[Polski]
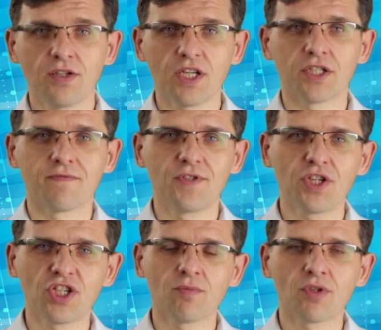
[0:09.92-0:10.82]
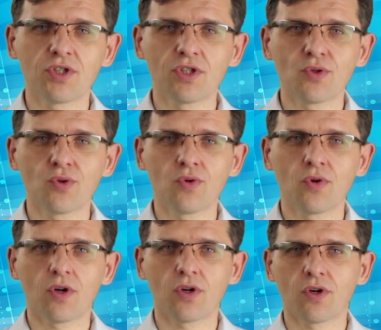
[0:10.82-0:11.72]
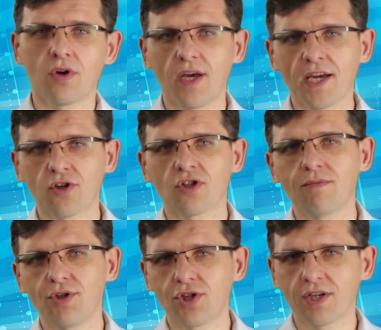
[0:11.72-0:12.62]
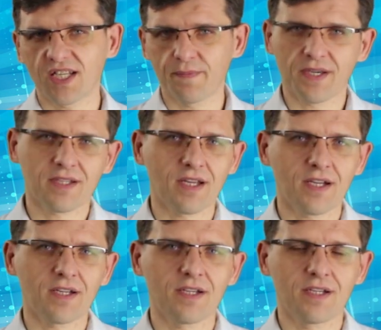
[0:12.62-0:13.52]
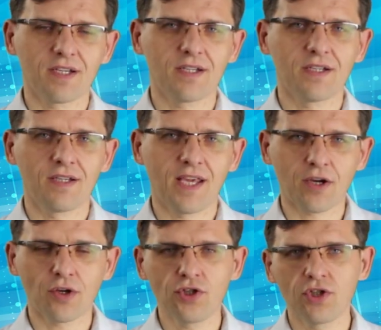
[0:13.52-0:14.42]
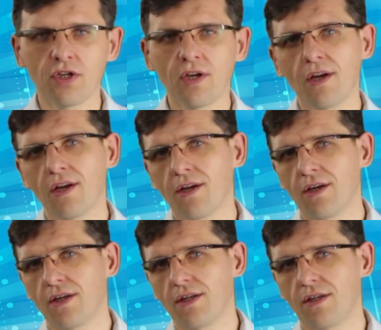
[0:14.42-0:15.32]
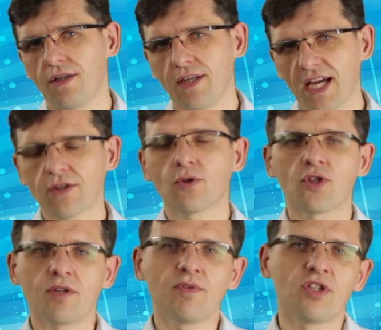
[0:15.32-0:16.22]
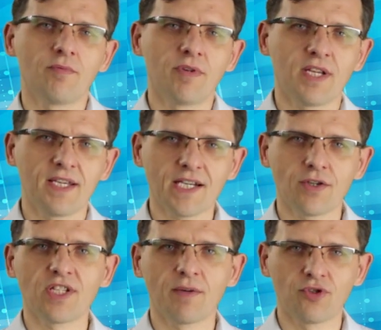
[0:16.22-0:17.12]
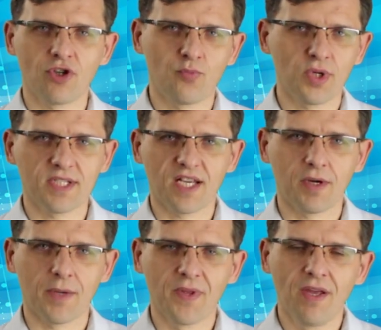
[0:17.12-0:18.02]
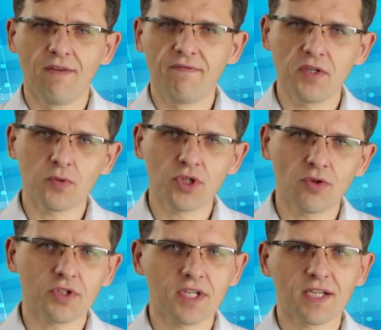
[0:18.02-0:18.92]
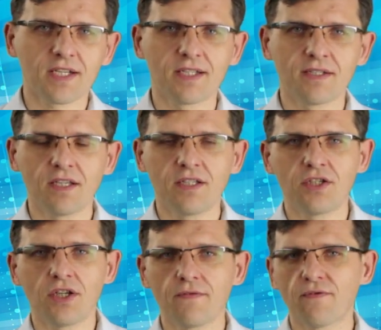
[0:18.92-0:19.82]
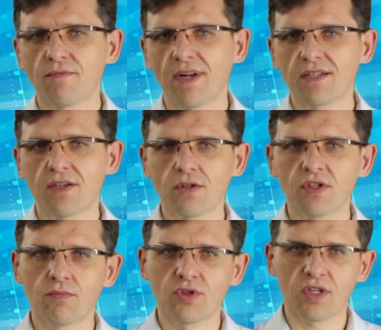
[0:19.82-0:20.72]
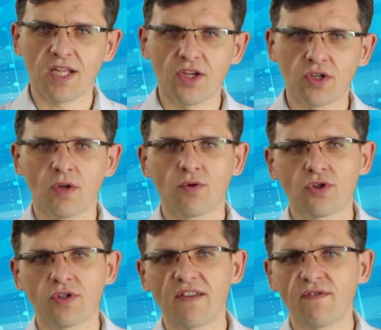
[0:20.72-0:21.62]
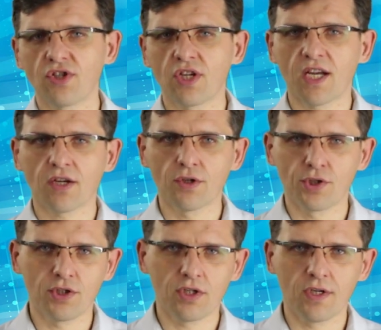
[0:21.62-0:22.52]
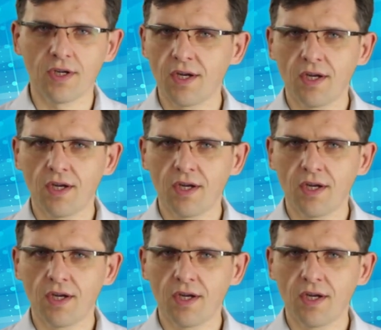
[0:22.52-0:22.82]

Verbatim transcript: Cześć, w dzisiejszym odcinku o ekonomicznych aspektach y, jakości i jak to zrobić, żeby ta jakość nam się opłacała. W wielu książkach znajdziecie informacje o tym, że należy dążyć do najwyższej jakości,